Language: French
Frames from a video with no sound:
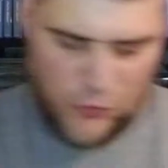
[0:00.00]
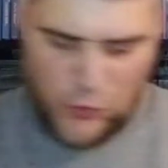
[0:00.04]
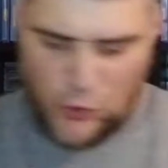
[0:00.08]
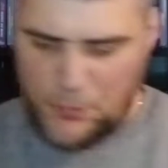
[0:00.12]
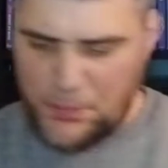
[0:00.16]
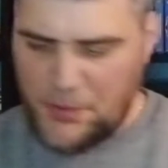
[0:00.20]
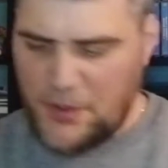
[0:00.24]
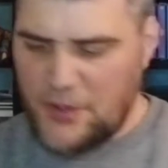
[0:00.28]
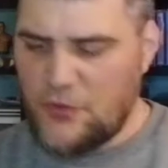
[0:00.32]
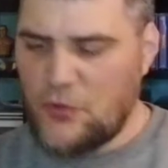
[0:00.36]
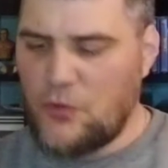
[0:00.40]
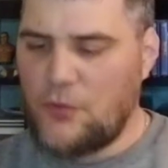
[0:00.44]

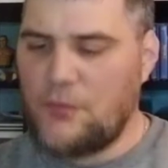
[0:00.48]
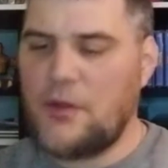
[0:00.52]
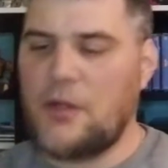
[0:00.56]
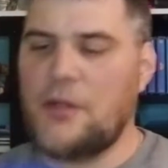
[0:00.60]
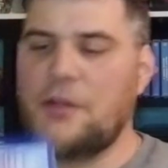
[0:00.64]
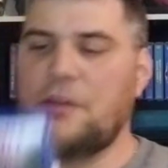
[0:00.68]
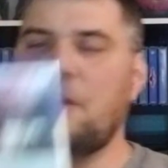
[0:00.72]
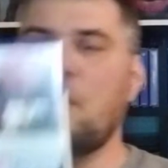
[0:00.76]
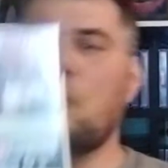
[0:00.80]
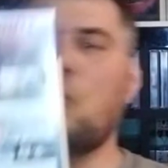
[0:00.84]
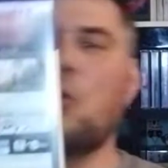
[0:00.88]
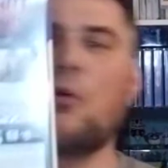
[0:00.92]
surprise, on va
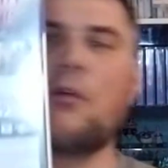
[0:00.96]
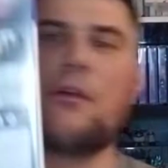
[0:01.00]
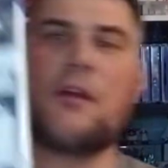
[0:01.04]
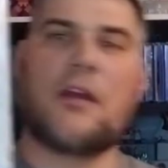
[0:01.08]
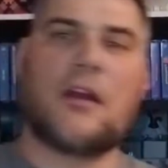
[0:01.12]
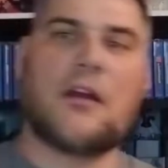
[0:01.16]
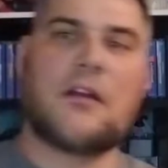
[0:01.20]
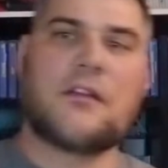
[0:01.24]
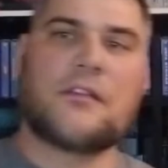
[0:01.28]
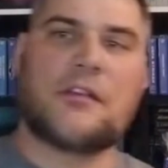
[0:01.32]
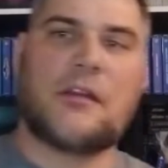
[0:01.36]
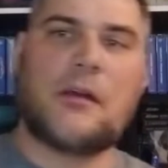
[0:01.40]
le
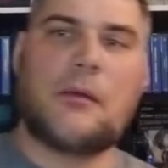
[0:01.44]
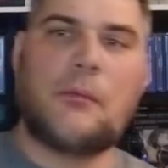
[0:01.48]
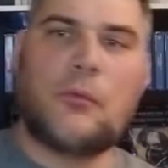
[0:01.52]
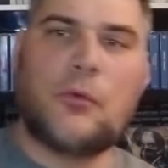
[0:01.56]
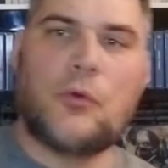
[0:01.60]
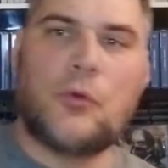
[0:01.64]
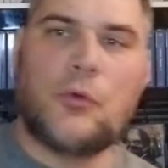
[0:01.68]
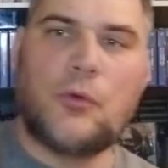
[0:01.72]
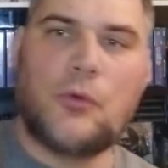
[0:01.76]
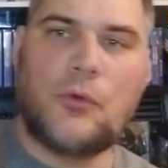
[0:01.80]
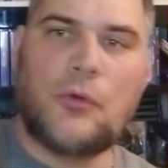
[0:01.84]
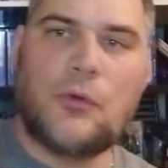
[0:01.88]
découvrir
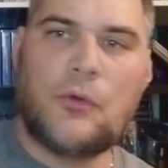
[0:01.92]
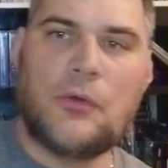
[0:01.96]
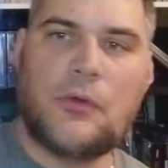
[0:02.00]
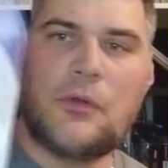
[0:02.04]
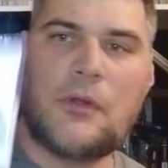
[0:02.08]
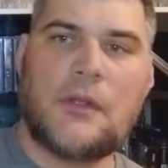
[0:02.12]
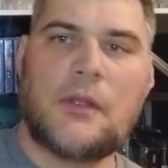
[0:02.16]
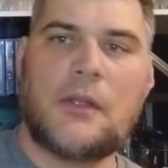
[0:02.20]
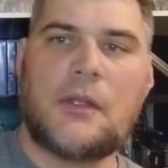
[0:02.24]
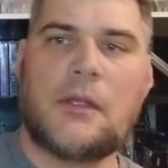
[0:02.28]
ensemble, le,